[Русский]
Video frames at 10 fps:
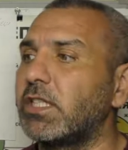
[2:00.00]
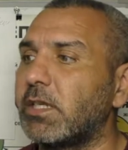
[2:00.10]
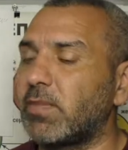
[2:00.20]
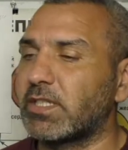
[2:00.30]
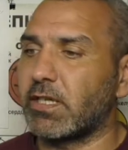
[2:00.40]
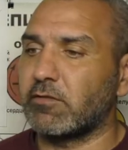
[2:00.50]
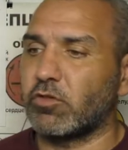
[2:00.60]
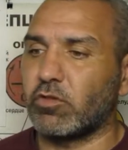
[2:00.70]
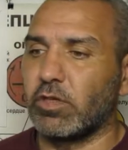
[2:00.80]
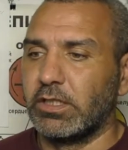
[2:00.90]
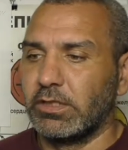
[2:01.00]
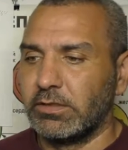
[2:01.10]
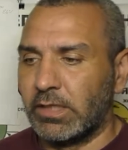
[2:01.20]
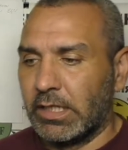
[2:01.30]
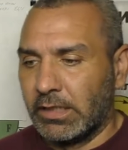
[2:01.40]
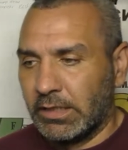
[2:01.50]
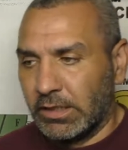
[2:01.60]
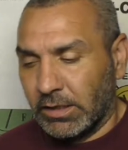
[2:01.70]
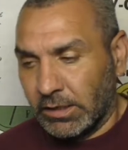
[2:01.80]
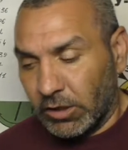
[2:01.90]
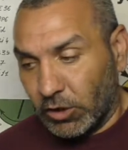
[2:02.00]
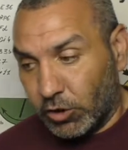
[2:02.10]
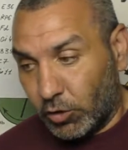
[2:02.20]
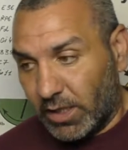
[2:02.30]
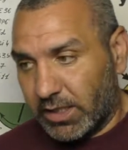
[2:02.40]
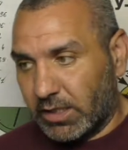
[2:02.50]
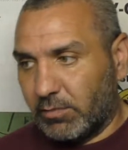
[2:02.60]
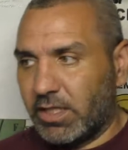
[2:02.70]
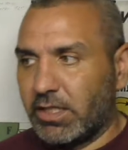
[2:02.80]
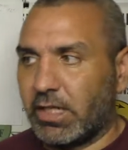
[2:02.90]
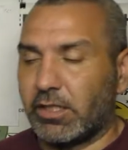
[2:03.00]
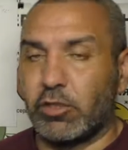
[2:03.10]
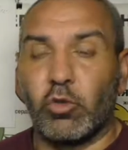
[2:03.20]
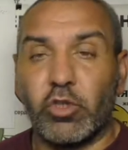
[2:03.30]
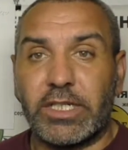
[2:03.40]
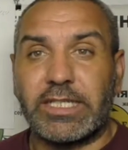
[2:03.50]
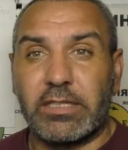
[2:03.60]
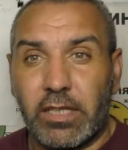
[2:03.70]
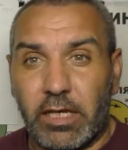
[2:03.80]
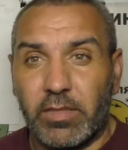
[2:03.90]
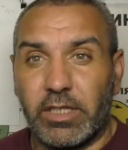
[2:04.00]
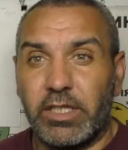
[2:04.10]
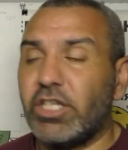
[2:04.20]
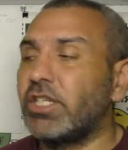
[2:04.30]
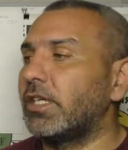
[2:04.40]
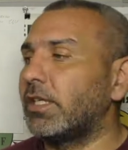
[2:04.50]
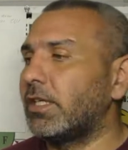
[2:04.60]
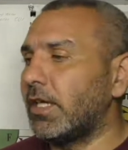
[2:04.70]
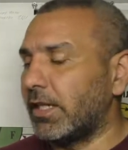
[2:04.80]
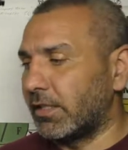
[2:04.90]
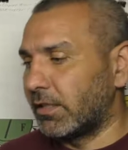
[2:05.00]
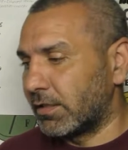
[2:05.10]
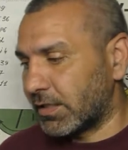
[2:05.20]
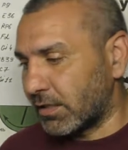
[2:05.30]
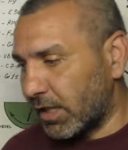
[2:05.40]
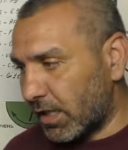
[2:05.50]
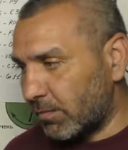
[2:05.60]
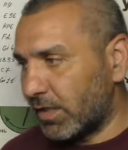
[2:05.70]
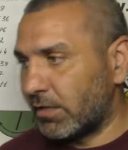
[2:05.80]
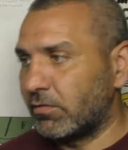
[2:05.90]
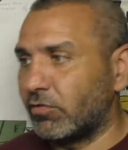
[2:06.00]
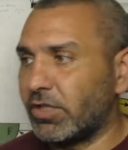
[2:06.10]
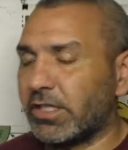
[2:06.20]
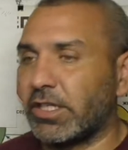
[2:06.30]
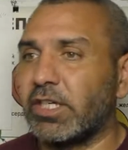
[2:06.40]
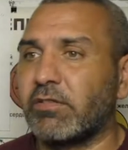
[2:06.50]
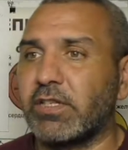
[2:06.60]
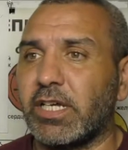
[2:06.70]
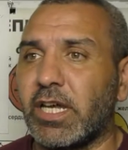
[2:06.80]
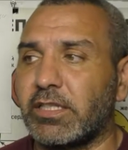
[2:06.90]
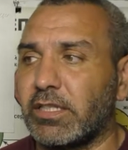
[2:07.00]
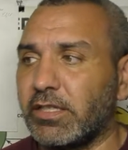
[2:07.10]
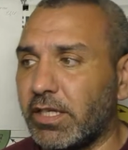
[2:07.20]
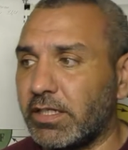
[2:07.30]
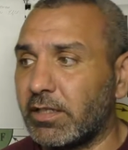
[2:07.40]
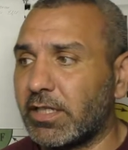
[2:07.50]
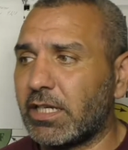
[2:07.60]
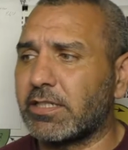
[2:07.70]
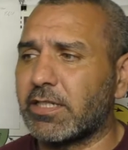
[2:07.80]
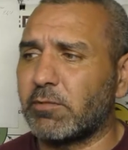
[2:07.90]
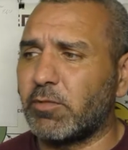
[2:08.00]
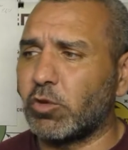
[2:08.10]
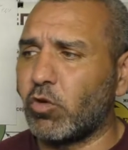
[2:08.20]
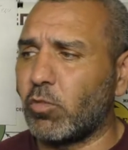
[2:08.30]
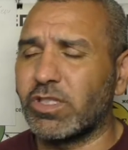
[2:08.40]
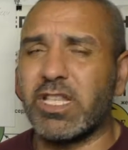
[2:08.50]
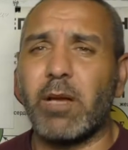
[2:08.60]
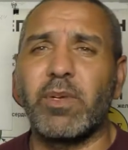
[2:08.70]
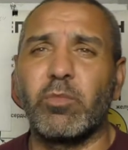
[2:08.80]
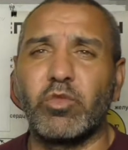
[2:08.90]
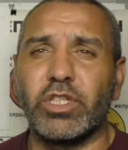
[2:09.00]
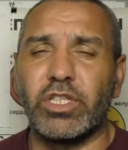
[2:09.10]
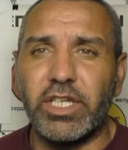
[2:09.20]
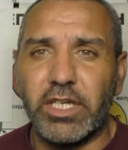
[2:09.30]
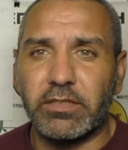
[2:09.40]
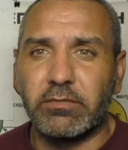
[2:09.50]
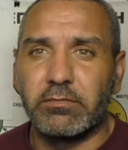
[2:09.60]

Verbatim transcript: нам подсказывают, что чудесные меридианы тоже слабые, инь и янь слабые, у человека не хватает энергии, так скажем по-другому, слабый иммунитет,